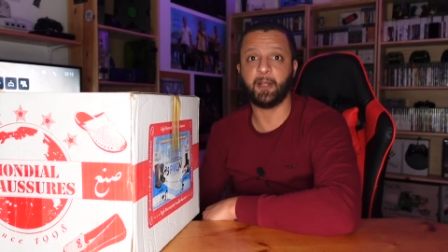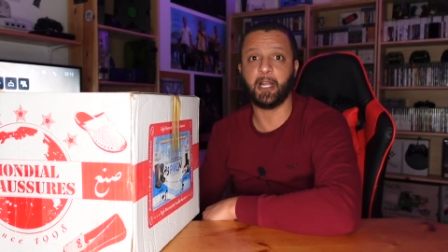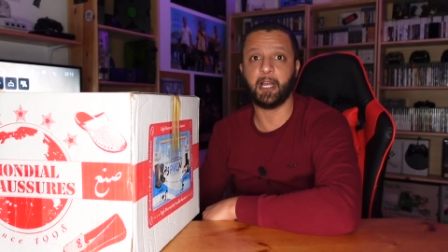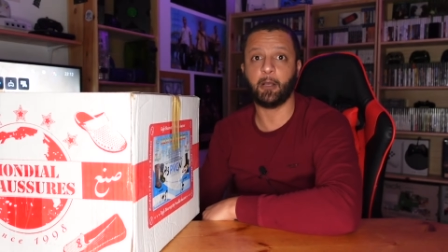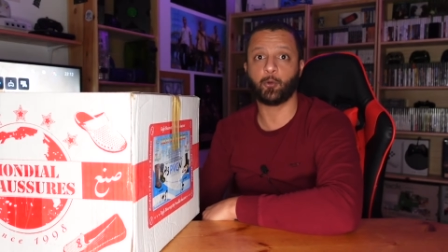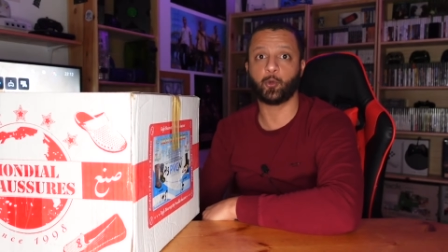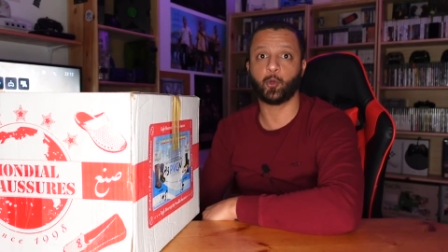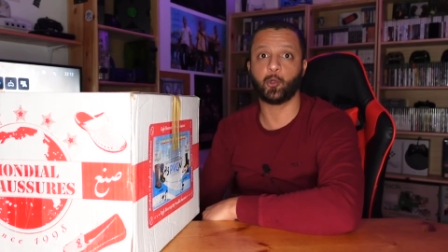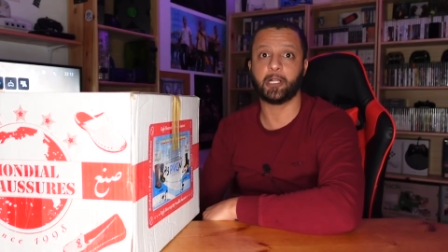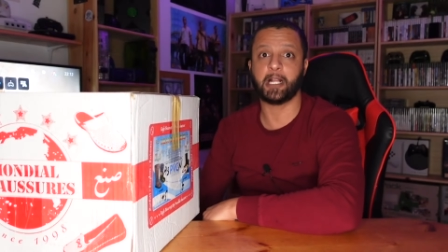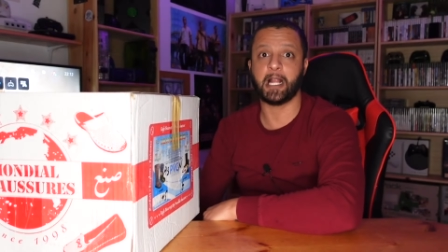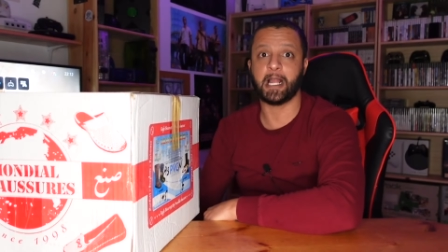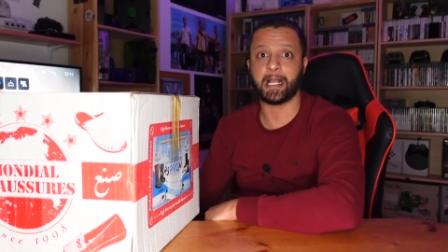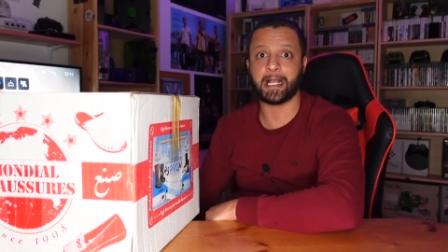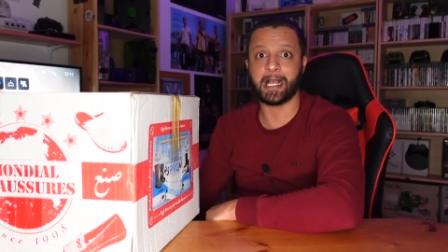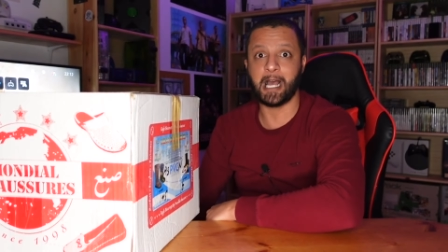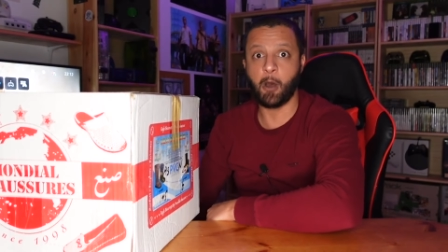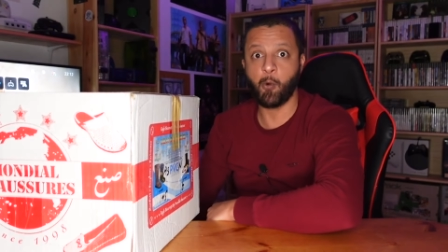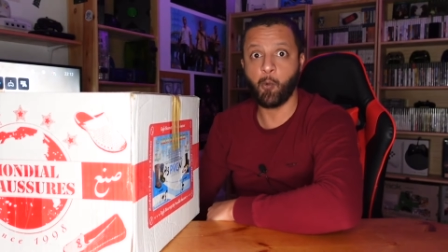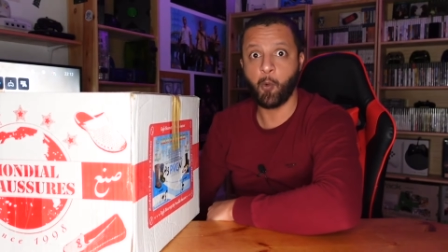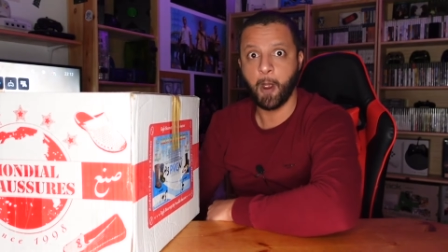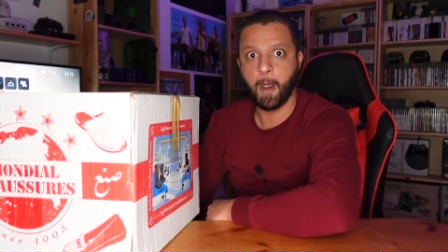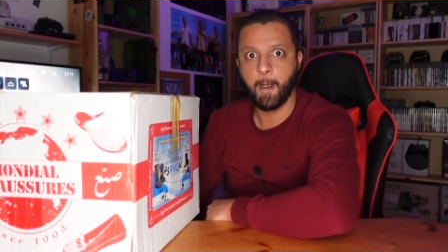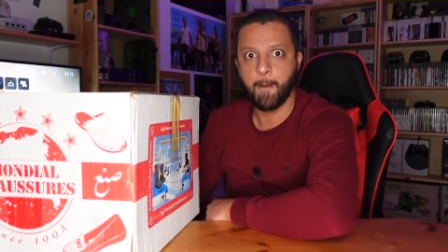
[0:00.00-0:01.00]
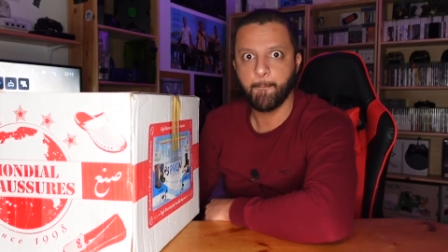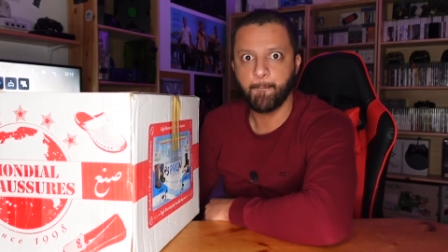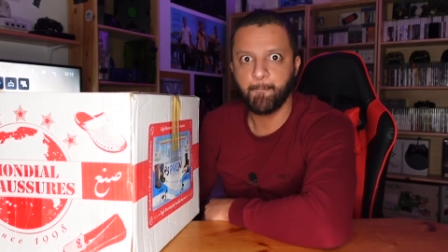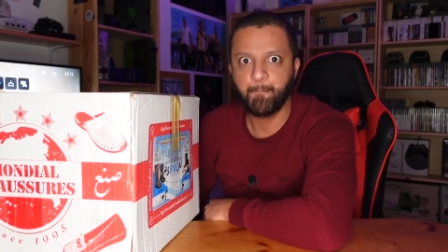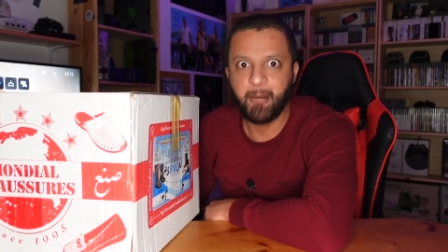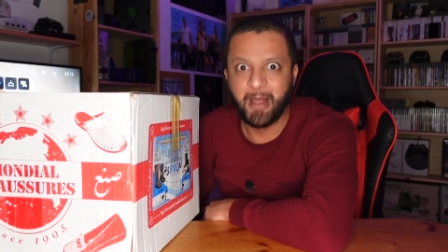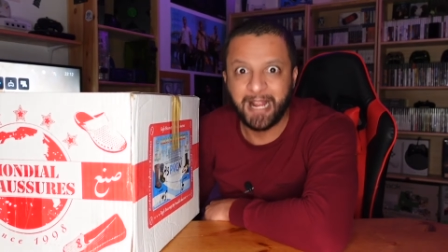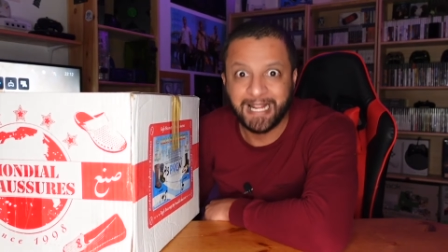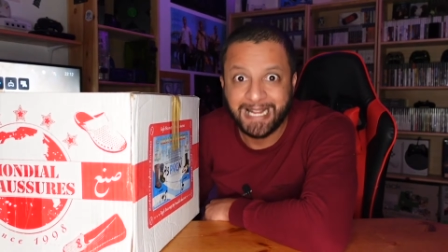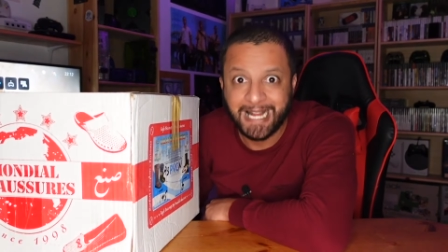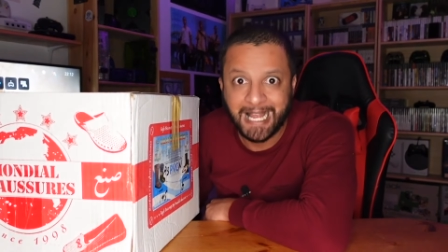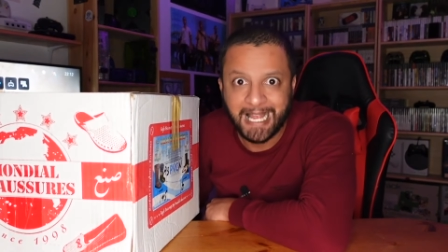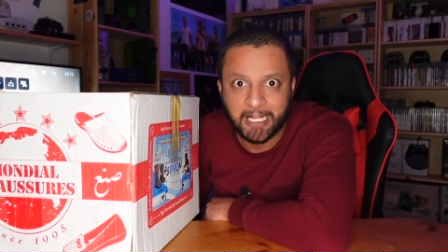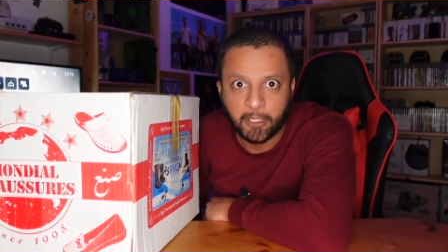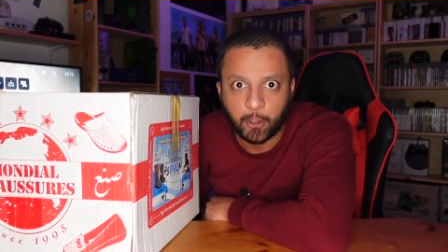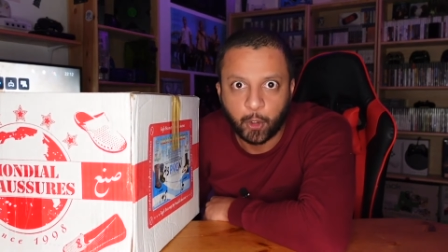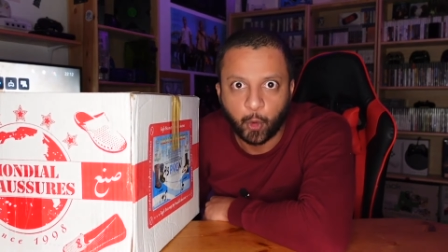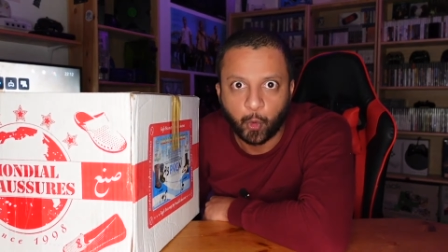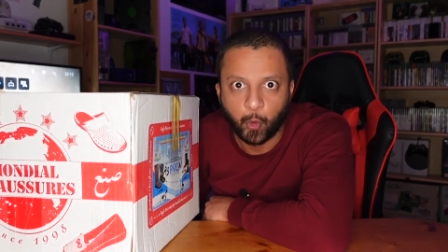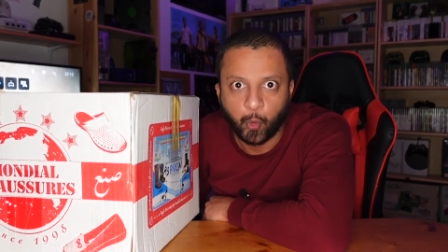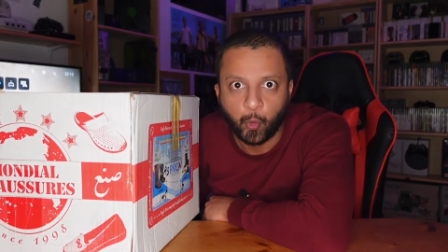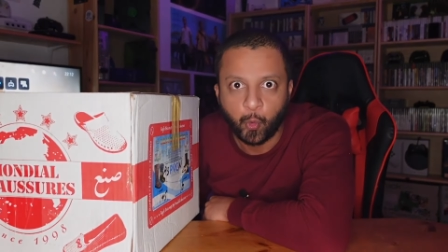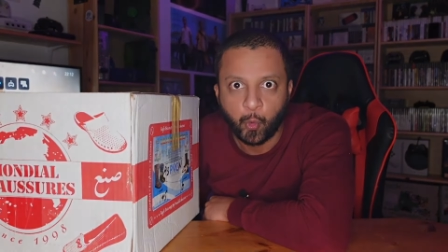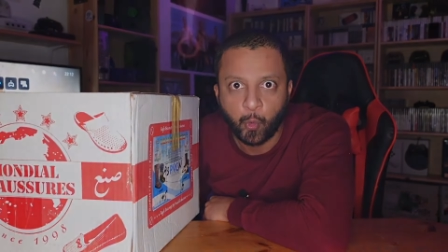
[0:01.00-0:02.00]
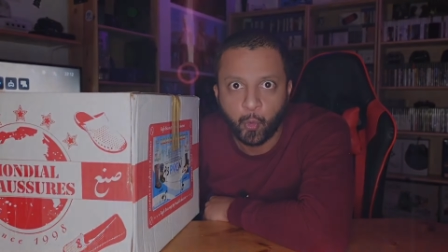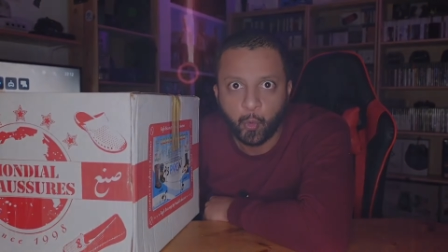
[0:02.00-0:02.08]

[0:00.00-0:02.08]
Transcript: نعاودو نتلاقاو بعد الانترو